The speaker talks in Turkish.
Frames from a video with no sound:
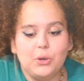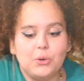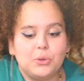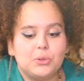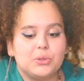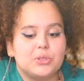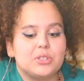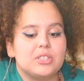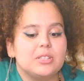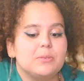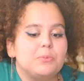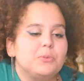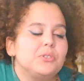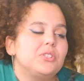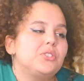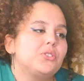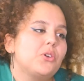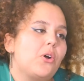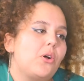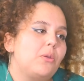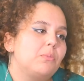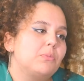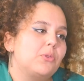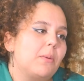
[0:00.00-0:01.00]
yok usta bu
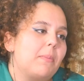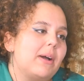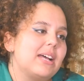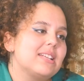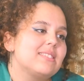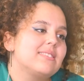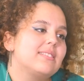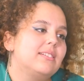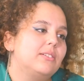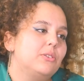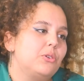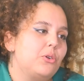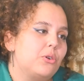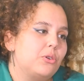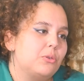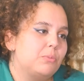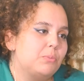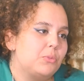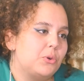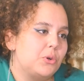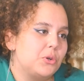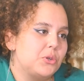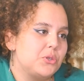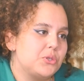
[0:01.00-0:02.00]
iş olmuyor ben
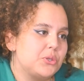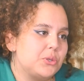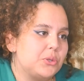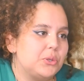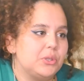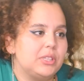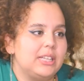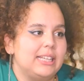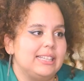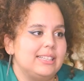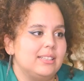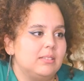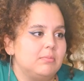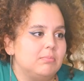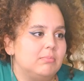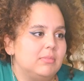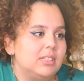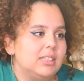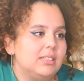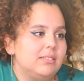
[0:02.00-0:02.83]
salıyorum bu oyunculuğu dedin